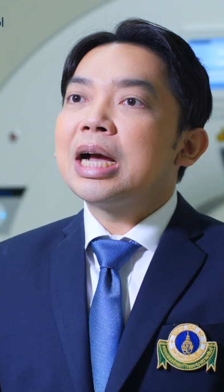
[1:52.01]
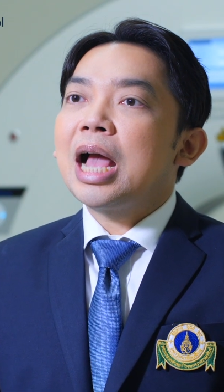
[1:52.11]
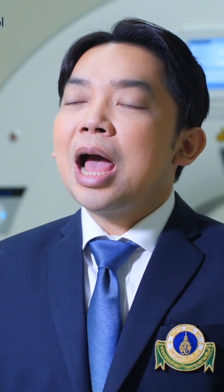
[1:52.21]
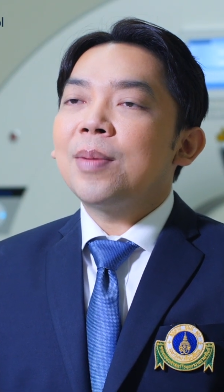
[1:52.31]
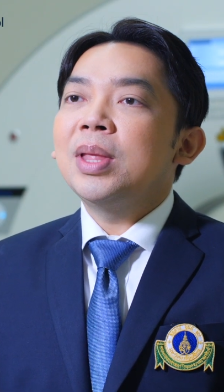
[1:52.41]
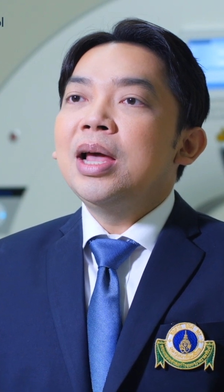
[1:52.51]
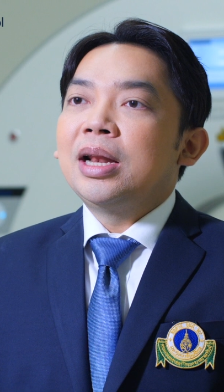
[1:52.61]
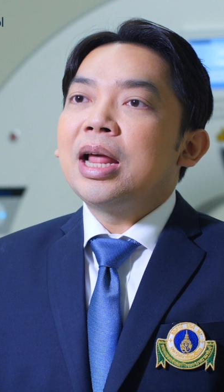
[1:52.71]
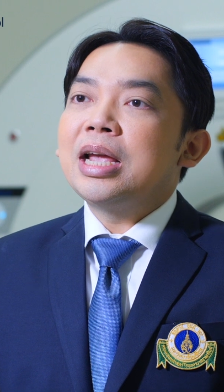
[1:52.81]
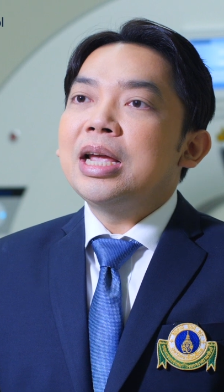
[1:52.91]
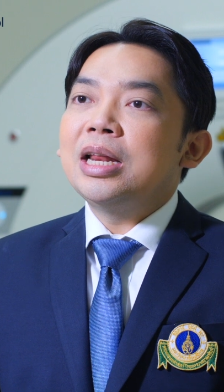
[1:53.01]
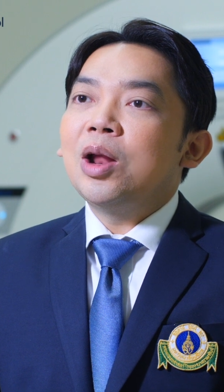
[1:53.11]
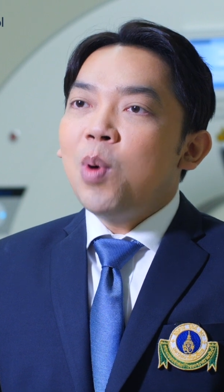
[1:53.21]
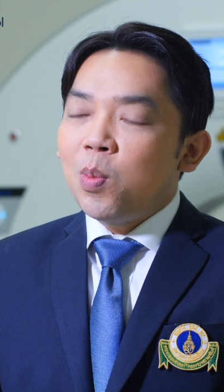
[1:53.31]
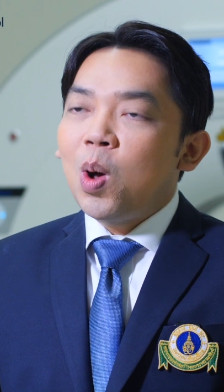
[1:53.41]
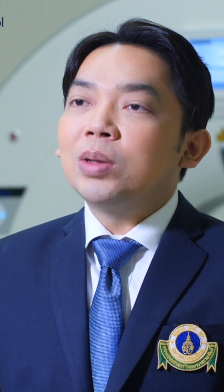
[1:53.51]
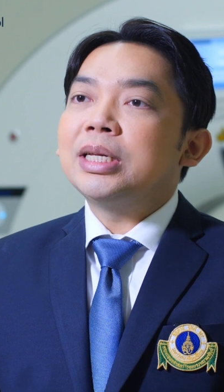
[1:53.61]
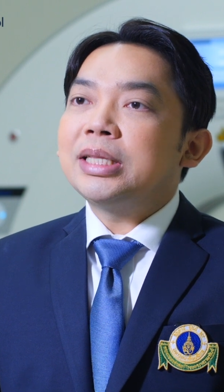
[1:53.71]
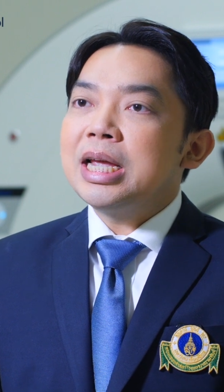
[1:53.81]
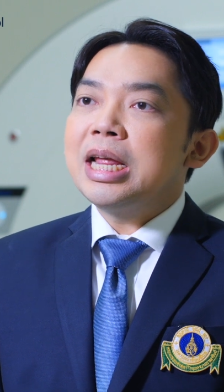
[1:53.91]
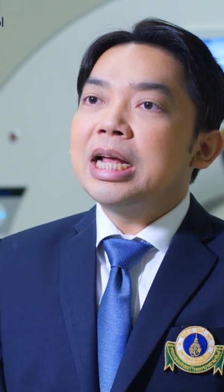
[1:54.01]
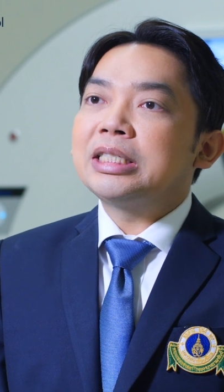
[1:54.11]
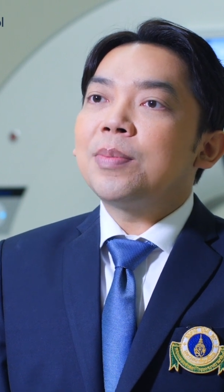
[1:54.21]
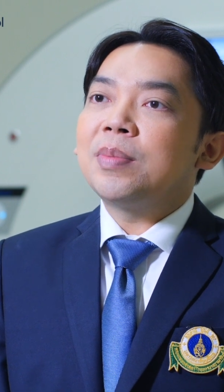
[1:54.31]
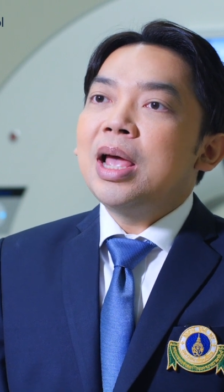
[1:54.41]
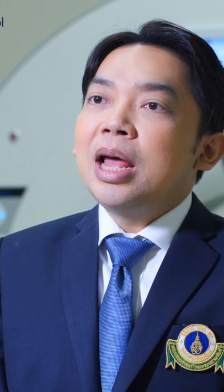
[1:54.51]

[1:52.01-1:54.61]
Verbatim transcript: นะครับ ในระบบของ CT เนี่ยจะ